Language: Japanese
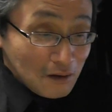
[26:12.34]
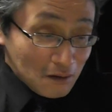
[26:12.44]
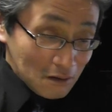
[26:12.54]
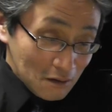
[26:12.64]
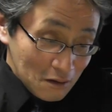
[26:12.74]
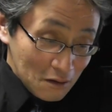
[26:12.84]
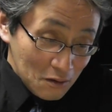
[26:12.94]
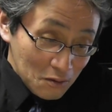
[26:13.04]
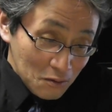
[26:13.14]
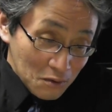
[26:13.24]

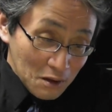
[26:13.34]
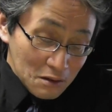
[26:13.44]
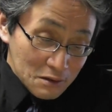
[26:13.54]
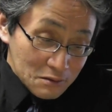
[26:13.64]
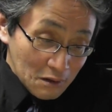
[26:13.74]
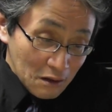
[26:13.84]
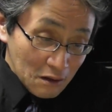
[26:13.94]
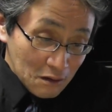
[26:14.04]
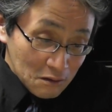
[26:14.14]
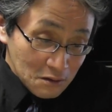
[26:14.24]
えー、これはです
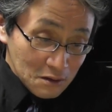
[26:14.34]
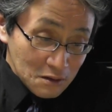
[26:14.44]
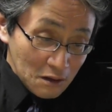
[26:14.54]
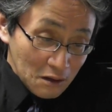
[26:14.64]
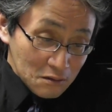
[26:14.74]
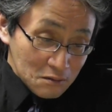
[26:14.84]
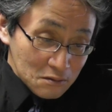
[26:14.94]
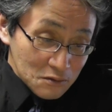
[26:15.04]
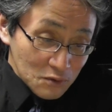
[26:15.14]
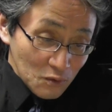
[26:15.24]
ね、日
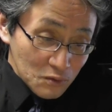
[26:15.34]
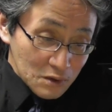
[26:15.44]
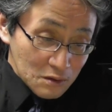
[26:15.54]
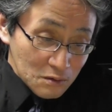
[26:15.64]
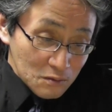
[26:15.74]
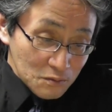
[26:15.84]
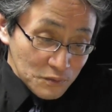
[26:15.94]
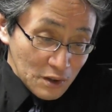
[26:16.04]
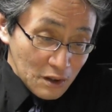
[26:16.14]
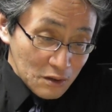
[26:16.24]
蓮商人
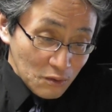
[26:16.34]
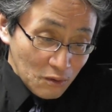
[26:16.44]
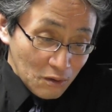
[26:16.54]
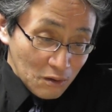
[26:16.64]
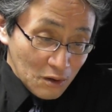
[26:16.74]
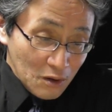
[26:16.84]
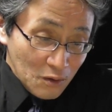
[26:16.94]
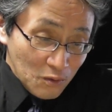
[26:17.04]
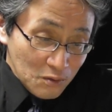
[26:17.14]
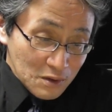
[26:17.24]
三重堂、
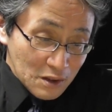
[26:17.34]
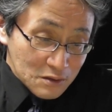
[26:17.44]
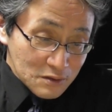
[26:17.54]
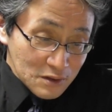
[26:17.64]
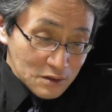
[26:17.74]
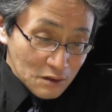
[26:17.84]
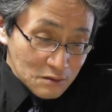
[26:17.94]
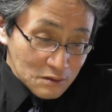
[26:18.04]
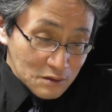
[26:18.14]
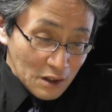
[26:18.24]
本家衰
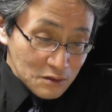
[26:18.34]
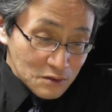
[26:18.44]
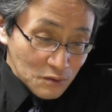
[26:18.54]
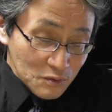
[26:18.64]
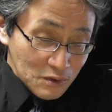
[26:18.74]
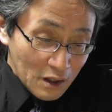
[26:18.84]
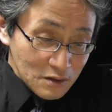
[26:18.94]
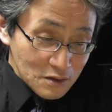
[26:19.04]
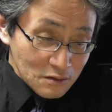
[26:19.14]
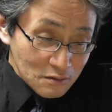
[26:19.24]
弱天正大
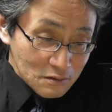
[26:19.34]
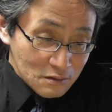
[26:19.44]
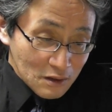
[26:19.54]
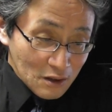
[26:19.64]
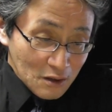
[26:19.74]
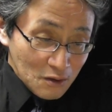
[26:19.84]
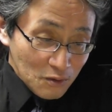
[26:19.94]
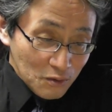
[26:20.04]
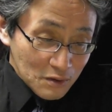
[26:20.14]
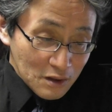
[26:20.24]
神宮、
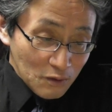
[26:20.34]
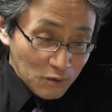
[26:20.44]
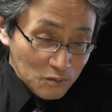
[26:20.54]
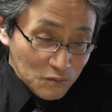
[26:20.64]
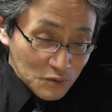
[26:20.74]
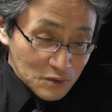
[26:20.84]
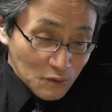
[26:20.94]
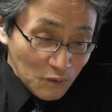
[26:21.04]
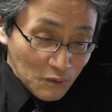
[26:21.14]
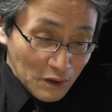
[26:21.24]
法家本門寺
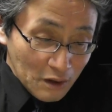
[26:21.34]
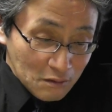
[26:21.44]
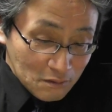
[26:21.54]
根源、